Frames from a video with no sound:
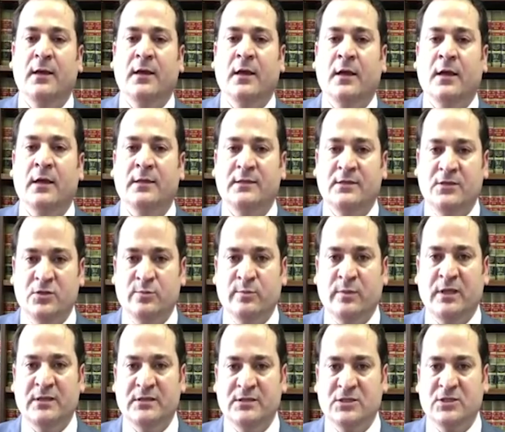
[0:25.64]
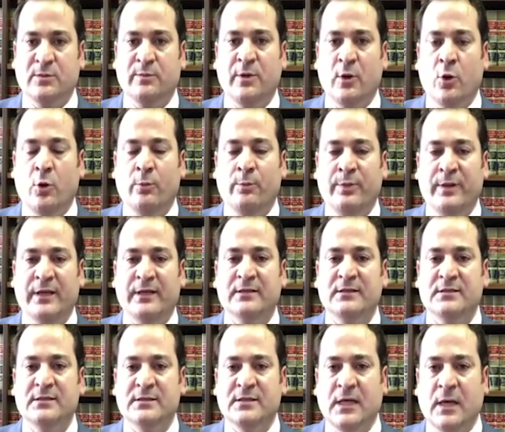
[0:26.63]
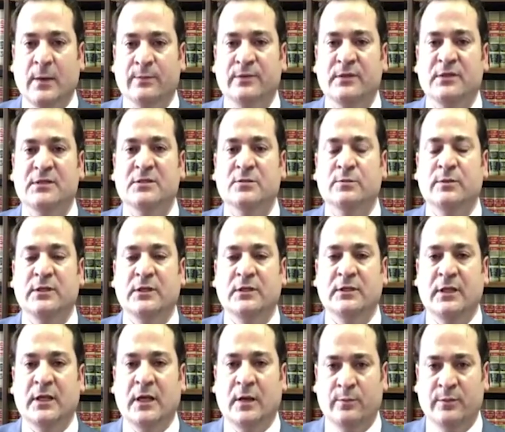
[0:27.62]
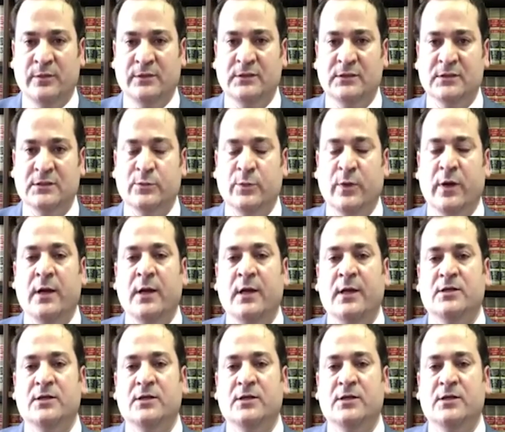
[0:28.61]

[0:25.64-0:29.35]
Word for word: e, gitmeniz için bir ön planınızı yaptınız mı ya da yapmadınız mı?